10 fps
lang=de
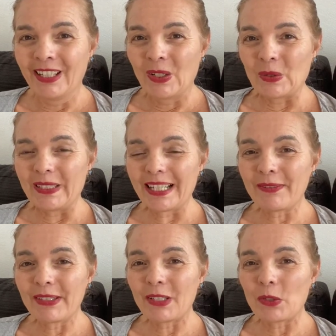Und
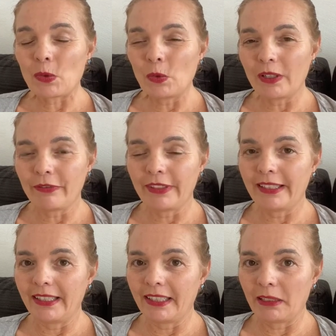das, was ich suche,
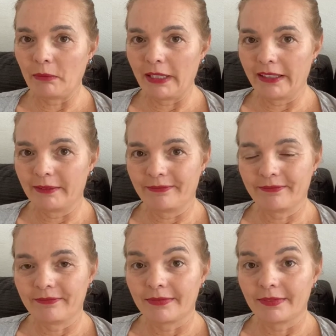finde ich in mir.
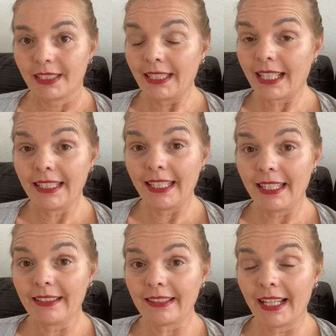Ich kann
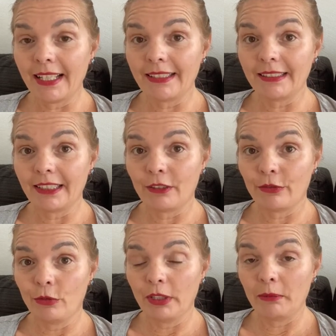jedes einzelne
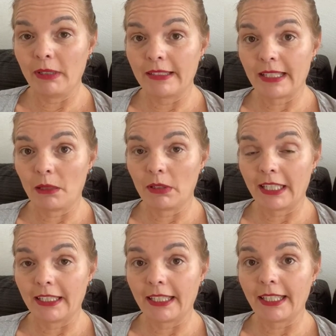Gefühl in mir selber
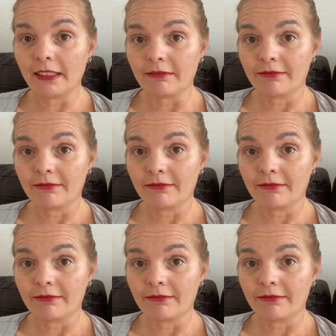generieren.